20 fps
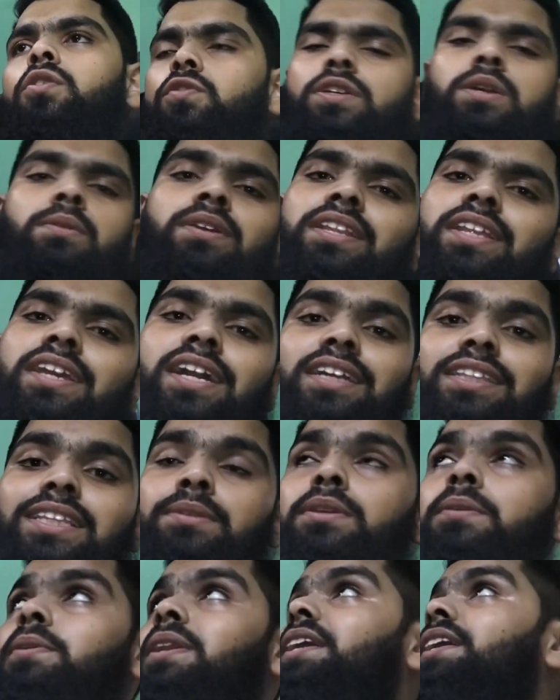उसके बाद एक आध
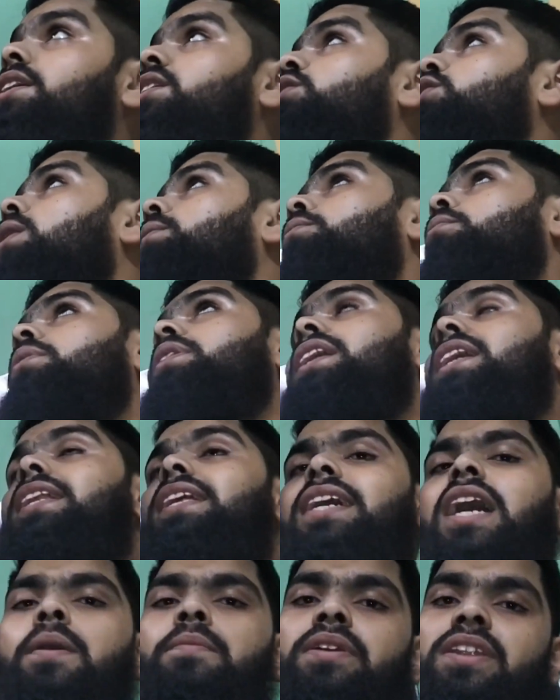दिन जब लगेंगे तो आपको बता
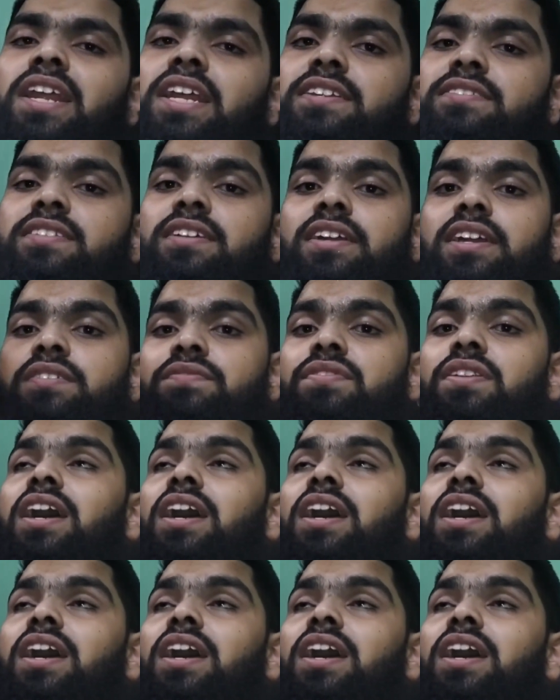दें यहाँ पे लाइट्स गई